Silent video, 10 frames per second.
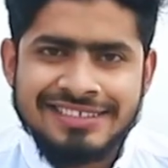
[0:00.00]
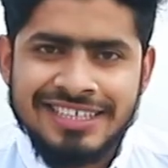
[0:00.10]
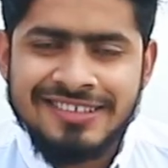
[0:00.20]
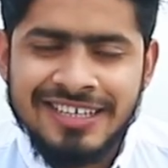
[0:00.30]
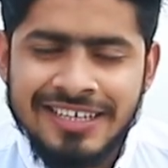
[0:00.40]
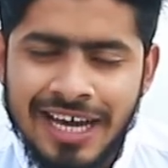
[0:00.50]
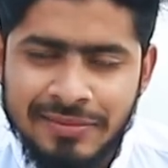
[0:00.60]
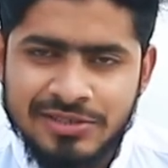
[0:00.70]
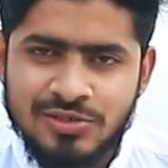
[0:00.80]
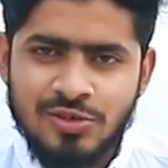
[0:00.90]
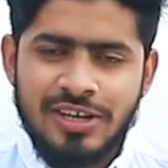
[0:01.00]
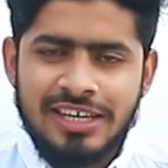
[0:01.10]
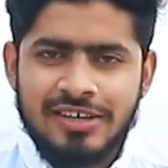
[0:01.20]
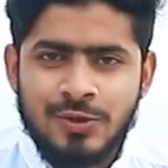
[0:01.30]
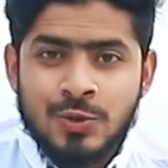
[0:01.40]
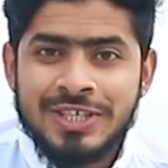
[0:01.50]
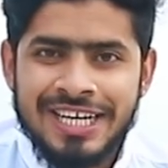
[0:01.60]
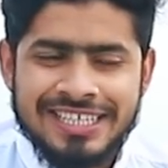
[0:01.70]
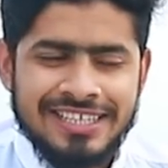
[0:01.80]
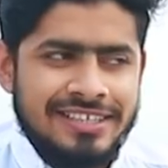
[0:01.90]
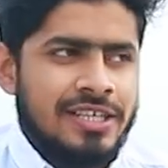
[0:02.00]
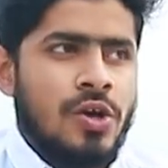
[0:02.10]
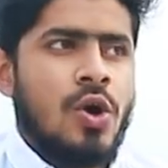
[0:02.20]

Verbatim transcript: আজকের দিনটা আমার জন্য অনেক খুশির একটা দিন